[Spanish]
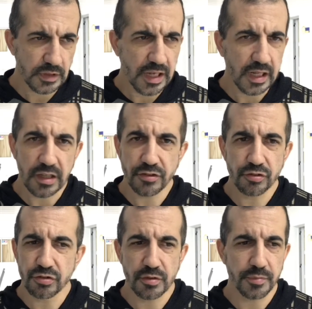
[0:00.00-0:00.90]
en la clase
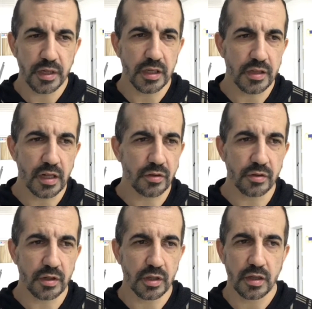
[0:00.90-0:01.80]
yo siempre
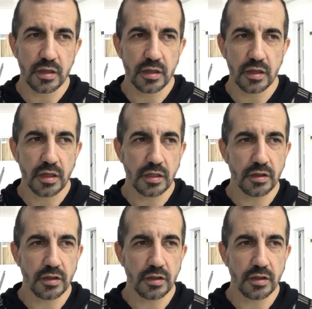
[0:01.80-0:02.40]
trato de que